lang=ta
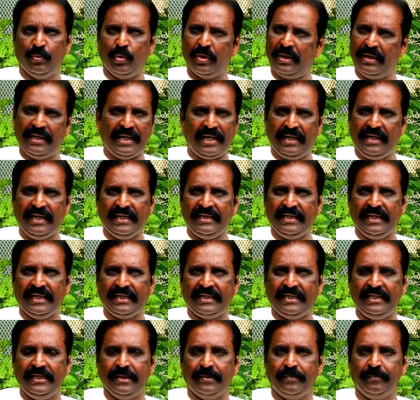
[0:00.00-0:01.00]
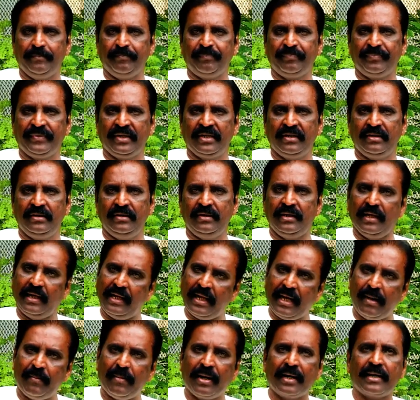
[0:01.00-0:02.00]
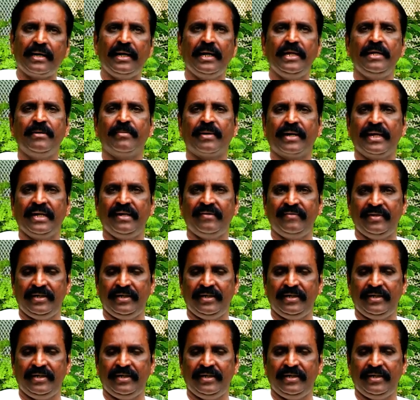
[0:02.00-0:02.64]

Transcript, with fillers: ஒரு நல்ல இலக்கியம் எல்லா மக்களையும் அடைய